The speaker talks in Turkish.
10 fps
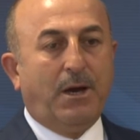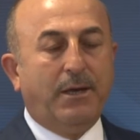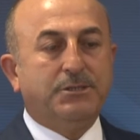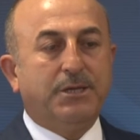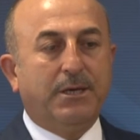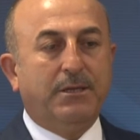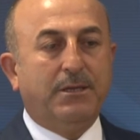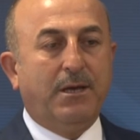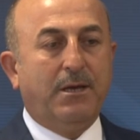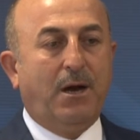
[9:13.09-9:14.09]
Aynı
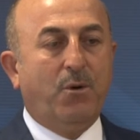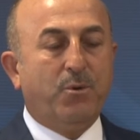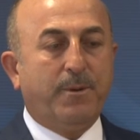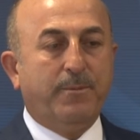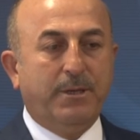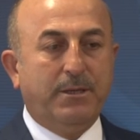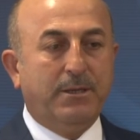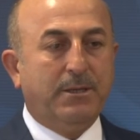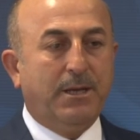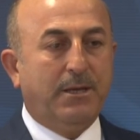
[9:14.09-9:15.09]
şekilde Avrupa
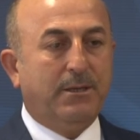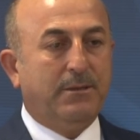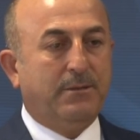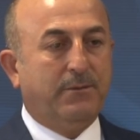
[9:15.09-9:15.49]
Birliği'ne